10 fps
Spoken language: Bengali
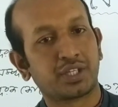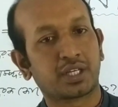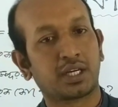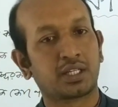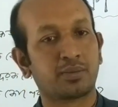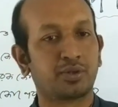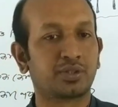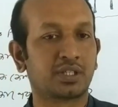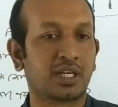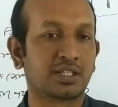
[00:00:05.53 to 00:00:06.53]
শিক্ষার্থী
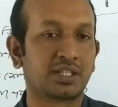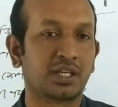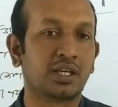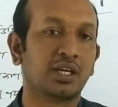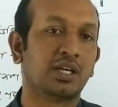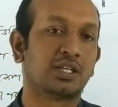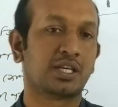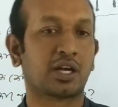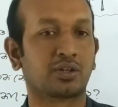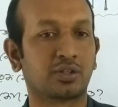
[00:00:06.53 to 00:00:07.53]
বন্ধুদের জানাচ্ছি
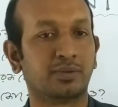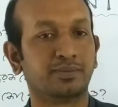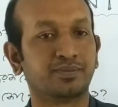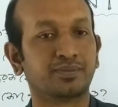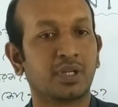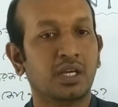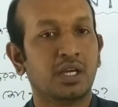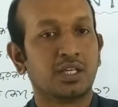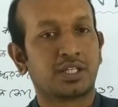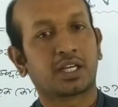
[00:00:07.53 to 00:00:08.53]
স্বাগতম
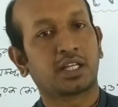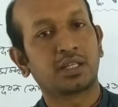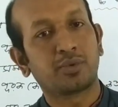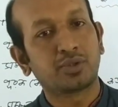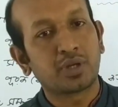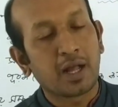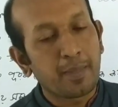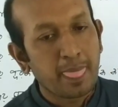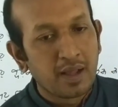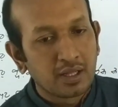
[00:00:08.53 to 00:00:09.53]
শিক্ষার্থী বন্ধুরা
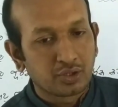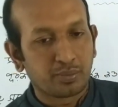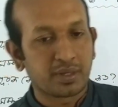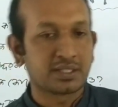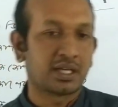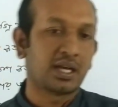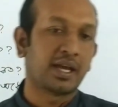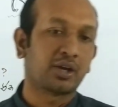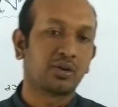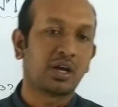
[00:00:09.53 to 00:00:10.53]
তোমরা জানা
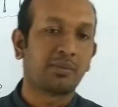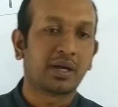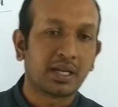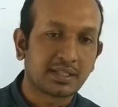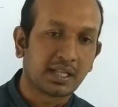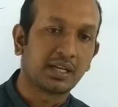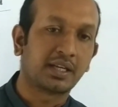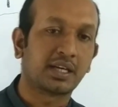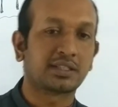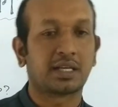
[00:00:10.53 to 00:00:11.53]
এখনও আমার এই
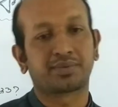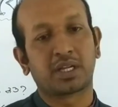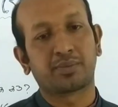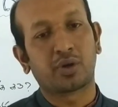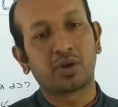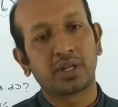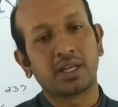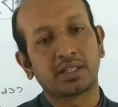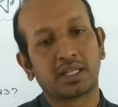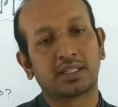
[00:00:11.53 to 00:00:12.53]
চ্যানেলটিকে সাবস্ক্রাইব করনি
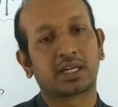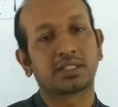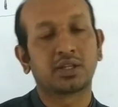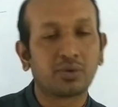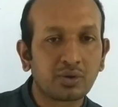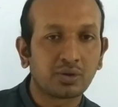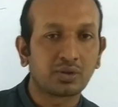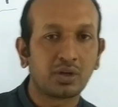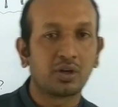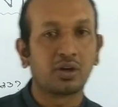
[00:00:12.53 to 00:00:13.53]
তাদের কাছে অনুরোধ
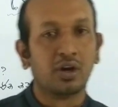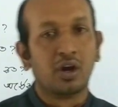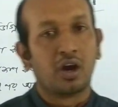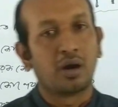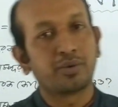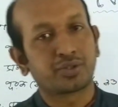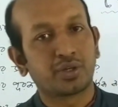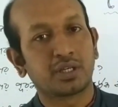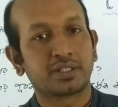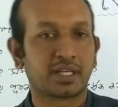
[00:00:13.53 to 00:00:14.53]
রইল
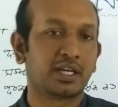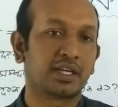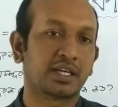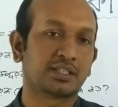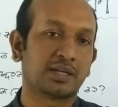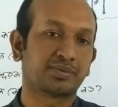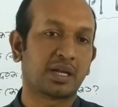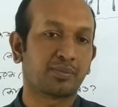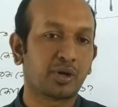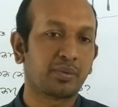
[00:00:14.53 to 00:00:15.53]
অবশ্যই চ্যানেলটিকে
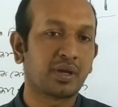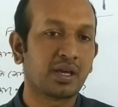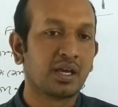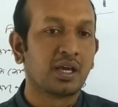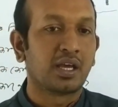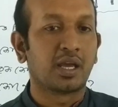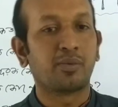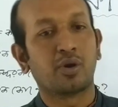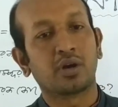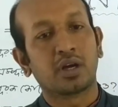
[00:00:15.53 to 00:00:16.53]
সাবস্ক্রাইব করবে
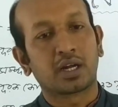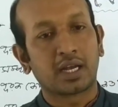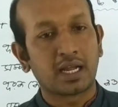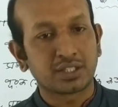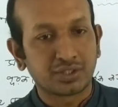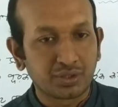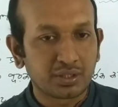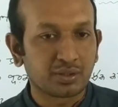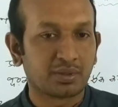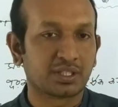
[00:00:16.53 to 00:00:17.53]
এবং ক্লাস যদি
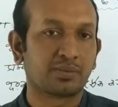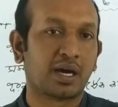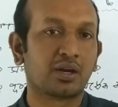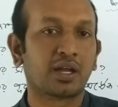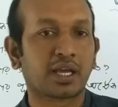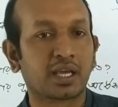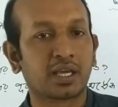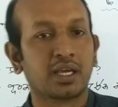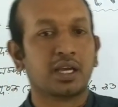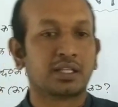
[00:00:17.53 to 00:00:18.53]
তোমাদের ভালো লাগে
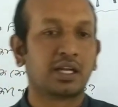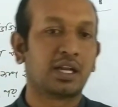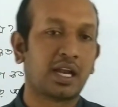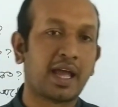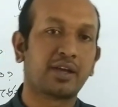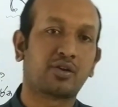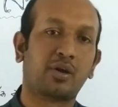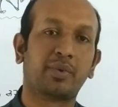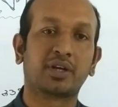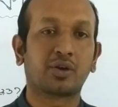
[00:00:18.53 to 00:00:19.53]
তাহলে লাইক
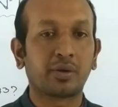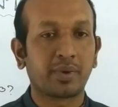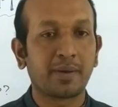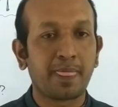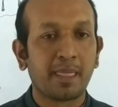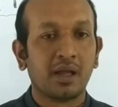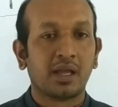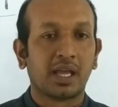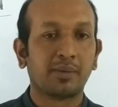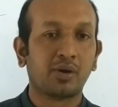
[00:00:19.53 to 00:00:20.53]
কমেন্ট করবে
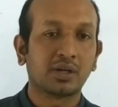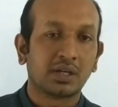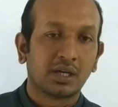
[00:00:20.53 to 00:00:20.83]
এবং